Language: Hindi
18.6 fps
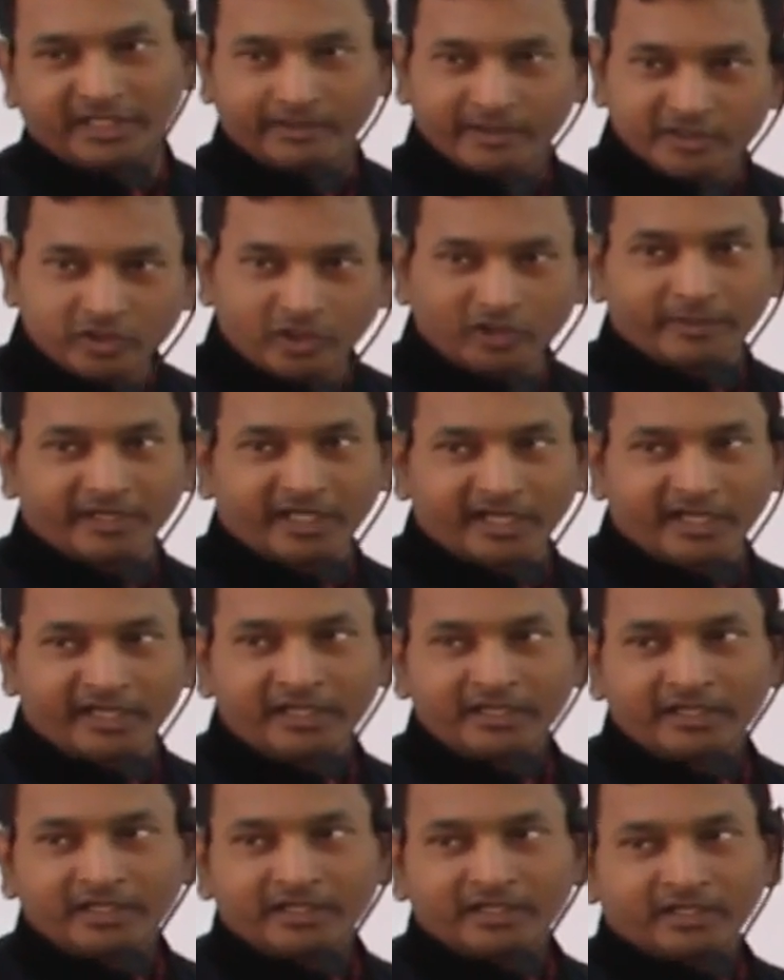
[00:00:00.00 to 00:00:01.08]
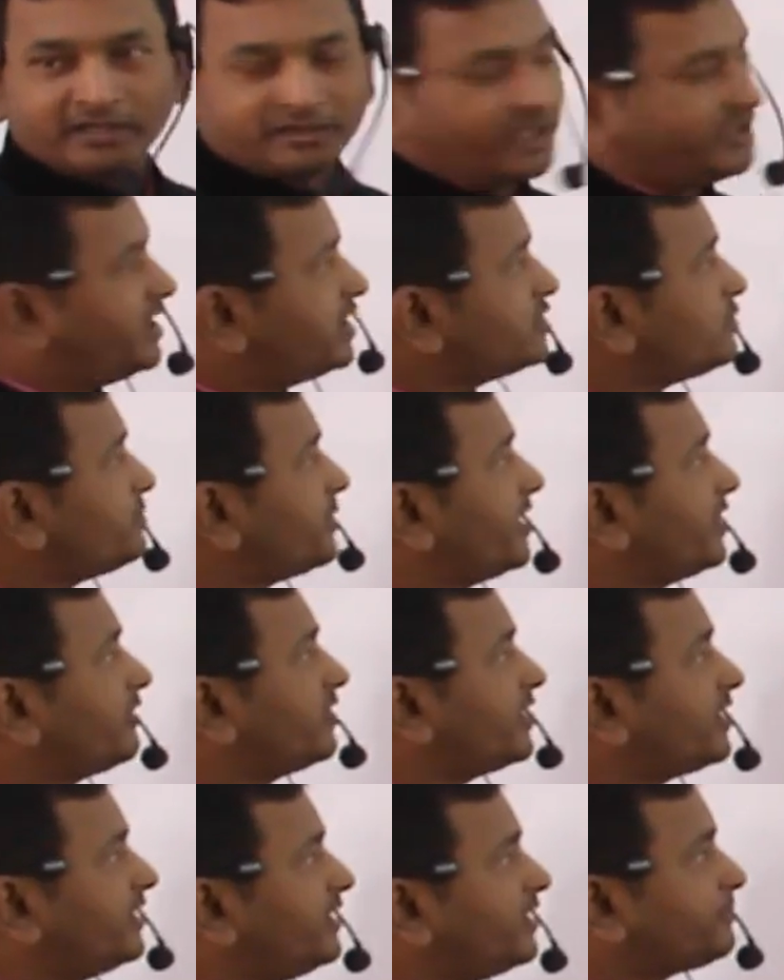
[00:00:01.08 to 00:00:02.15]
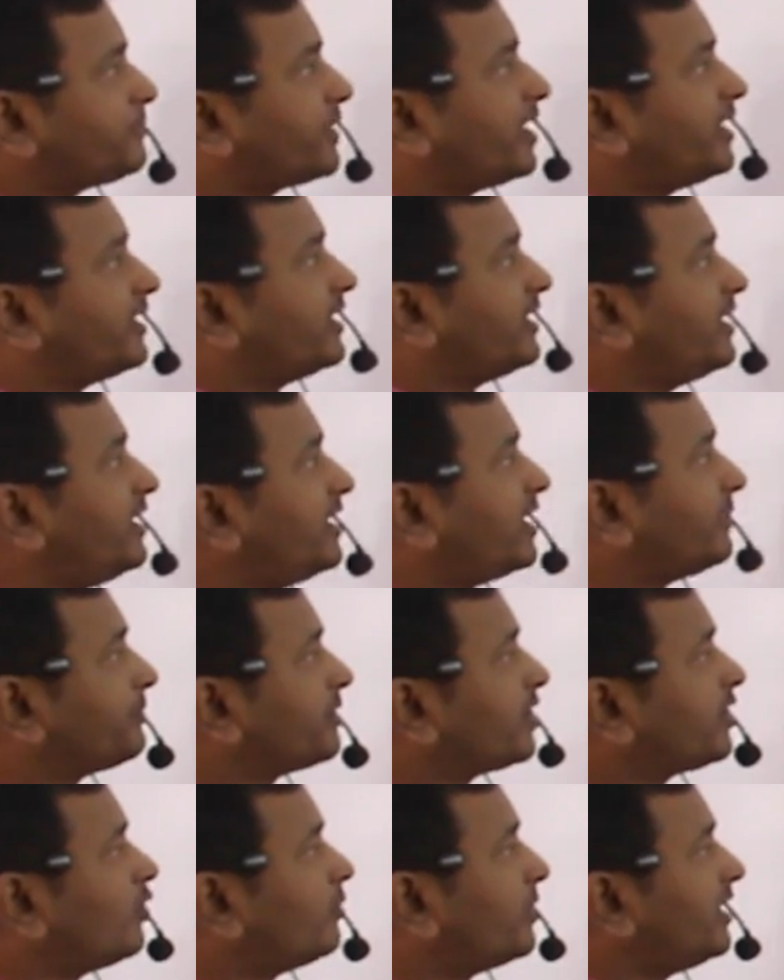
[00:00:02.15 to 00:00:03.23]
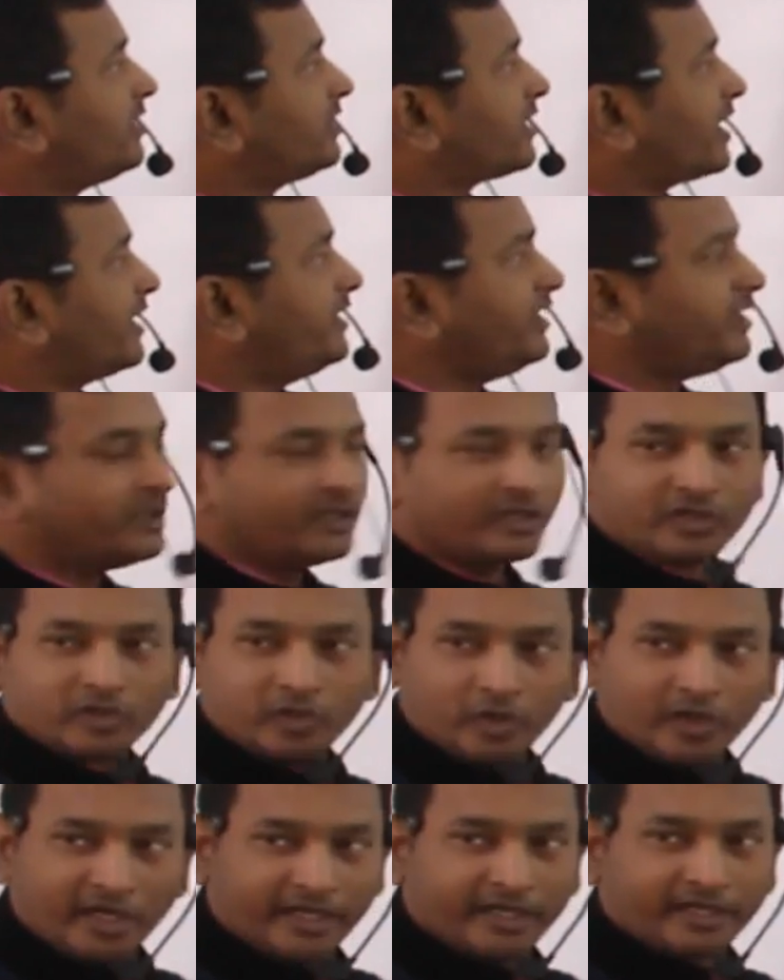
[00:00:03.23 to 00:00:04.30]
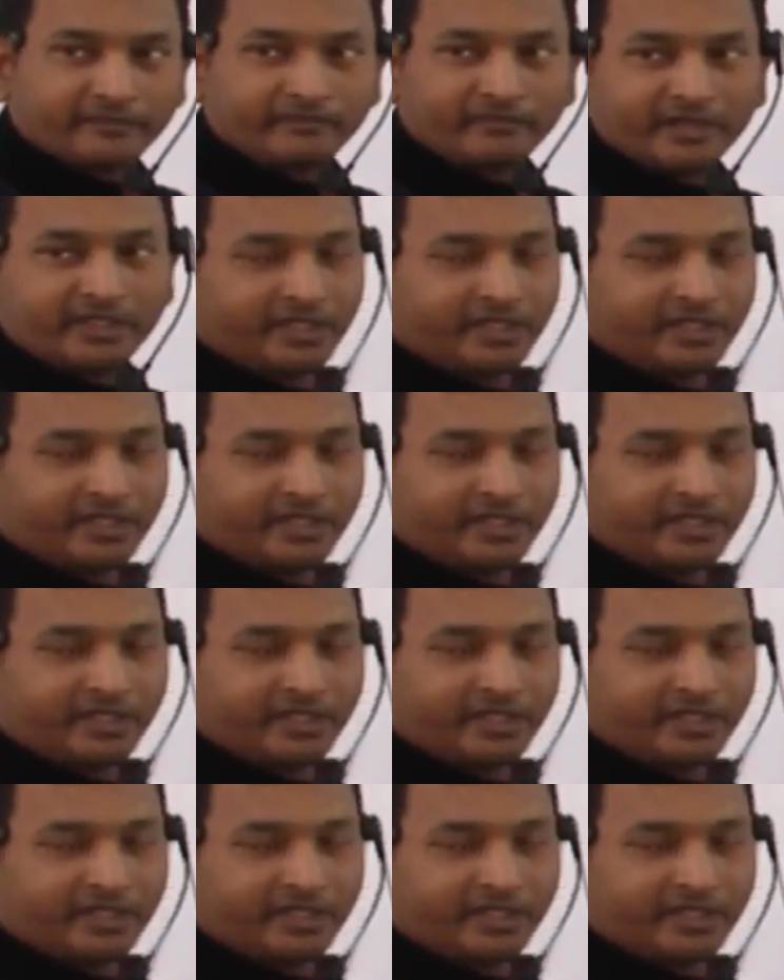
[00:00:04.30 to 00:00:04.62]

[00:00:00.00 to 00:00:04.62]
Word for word: ये डबल सॉल्ट बना रहा है तो ये जो पर्टिकुलर एक पार्ट है आपका कोबाल्ट ट्राई क्लोराइड